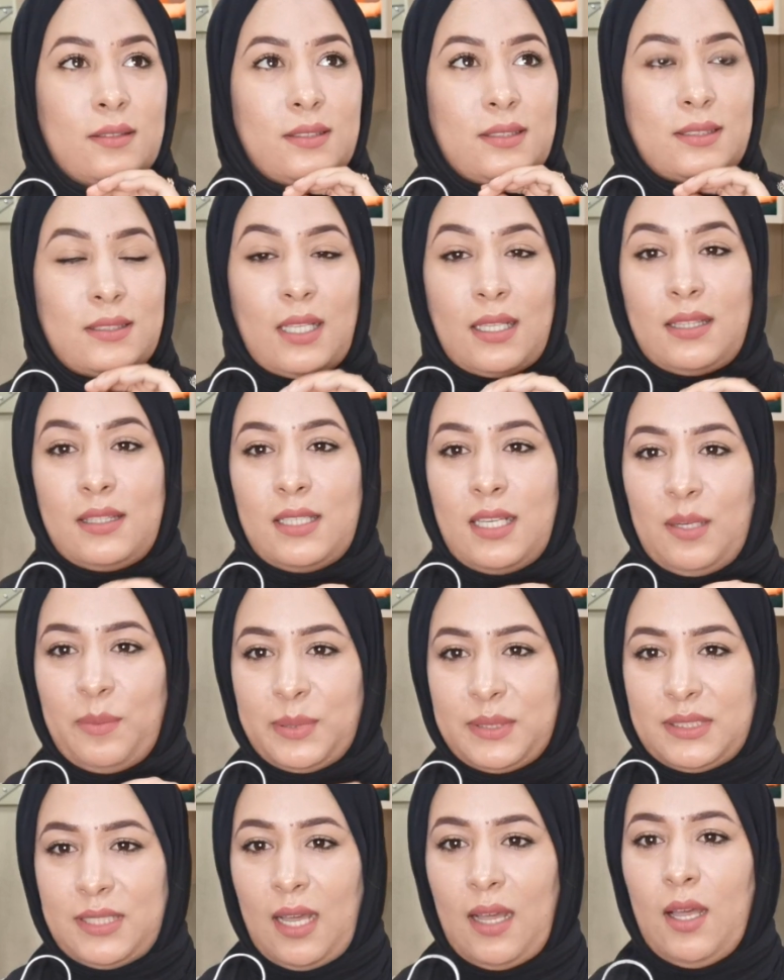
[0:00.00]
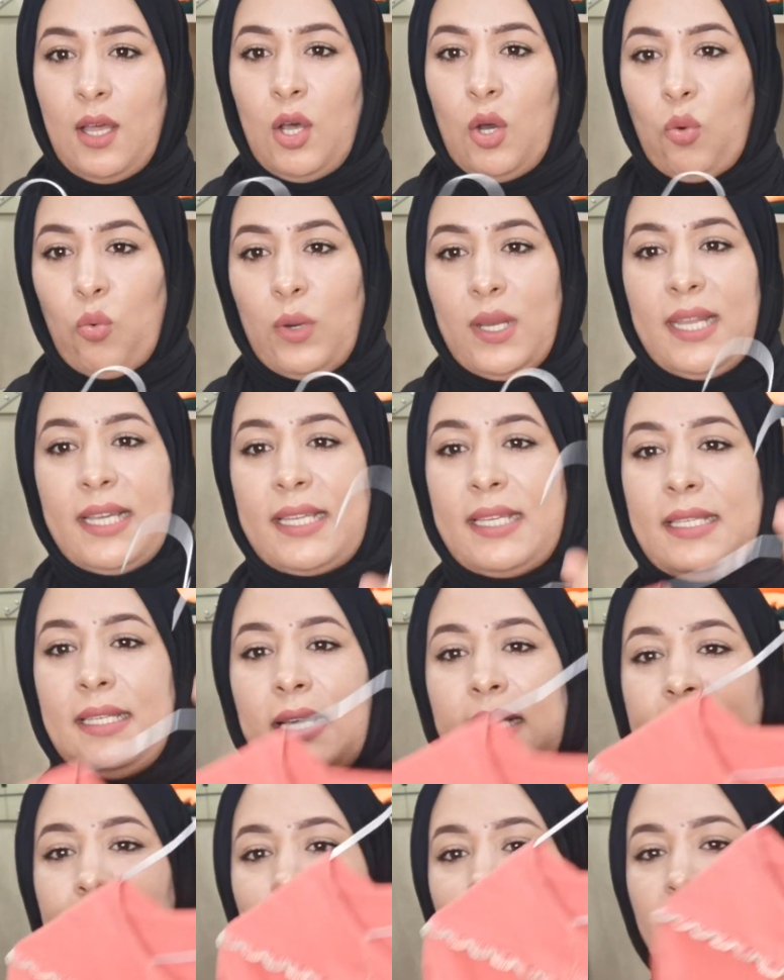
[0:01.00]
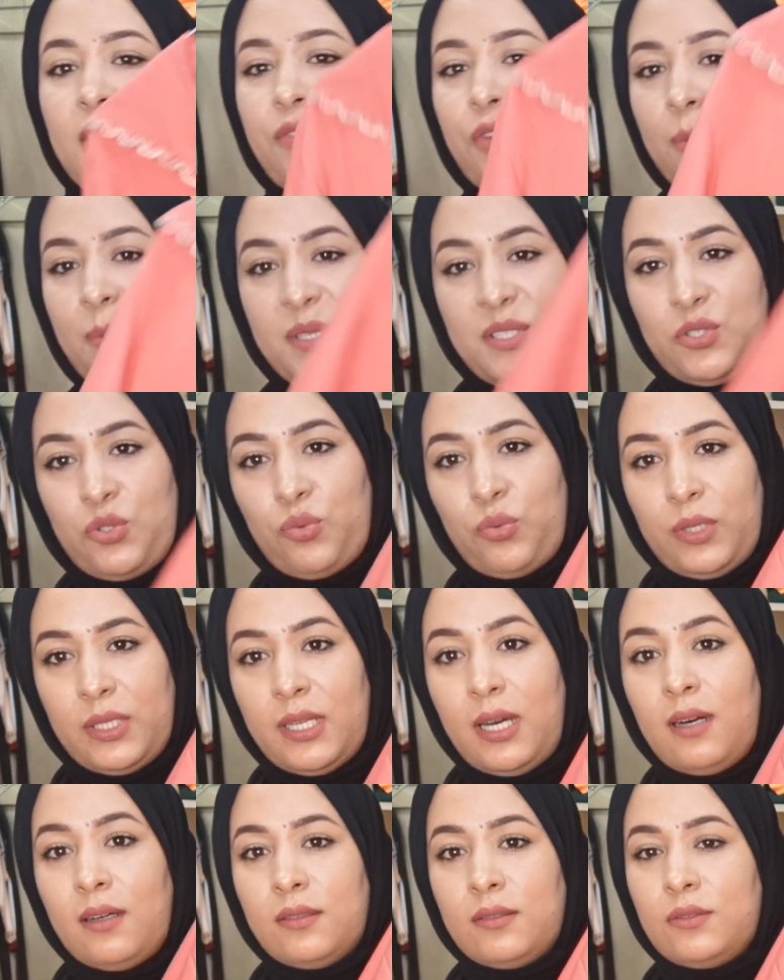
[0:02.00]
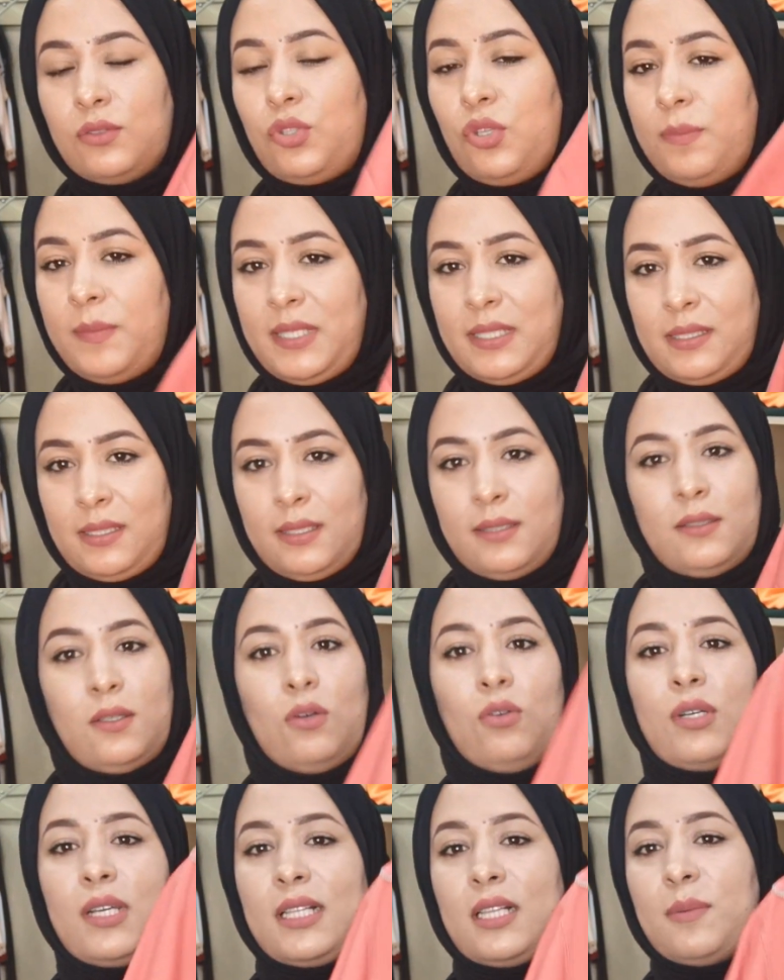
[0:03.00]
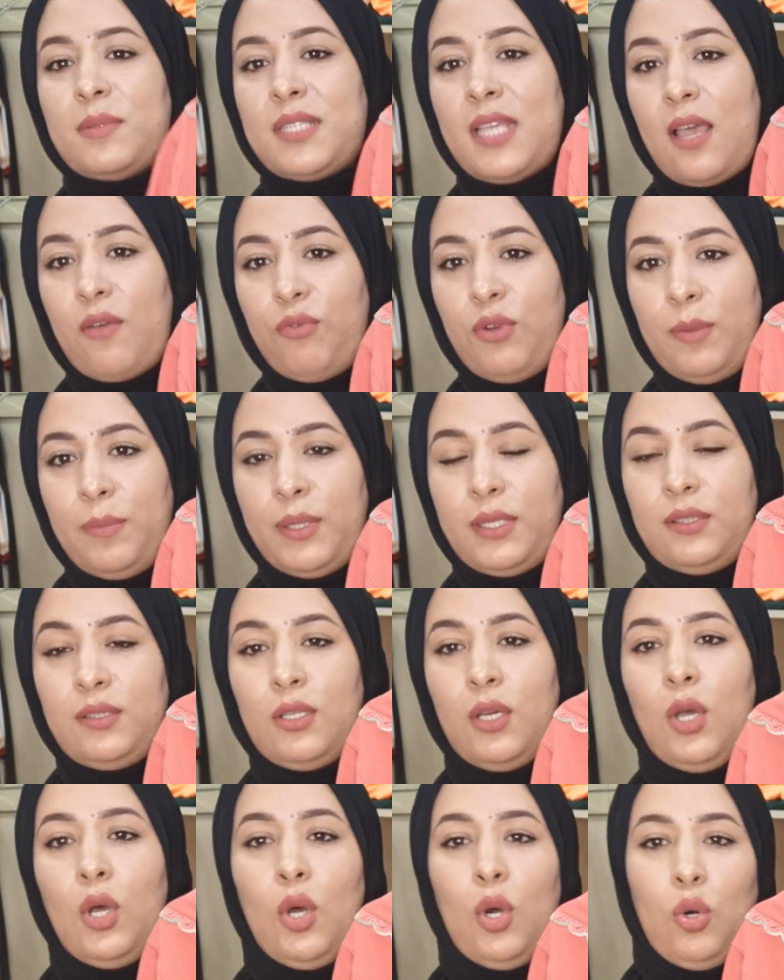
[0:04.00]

الصاد ديال بصح ولكن هاد المليفه باز زوينه دومي سيزون كتلبسيها في البرد